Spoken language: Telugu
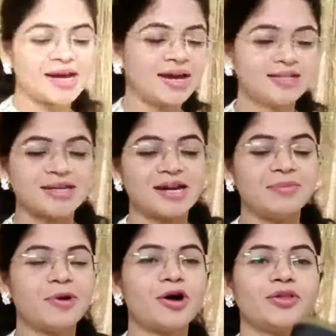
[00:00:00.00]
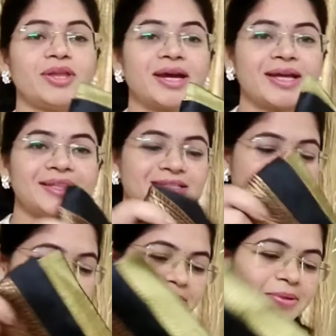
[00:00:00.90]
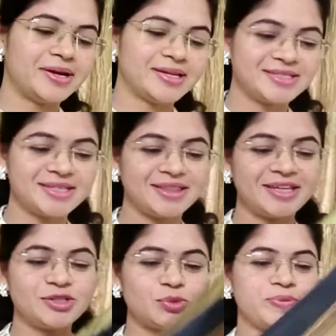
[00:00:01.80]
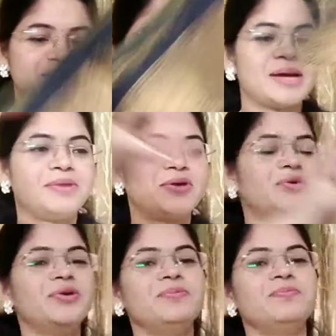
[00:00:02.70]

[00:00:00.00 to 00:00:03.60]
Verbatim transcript: చాలా చాలా బాగుంది నాకైతే చాలా బాగా నచ్చింది చూపిస్తాను మీకు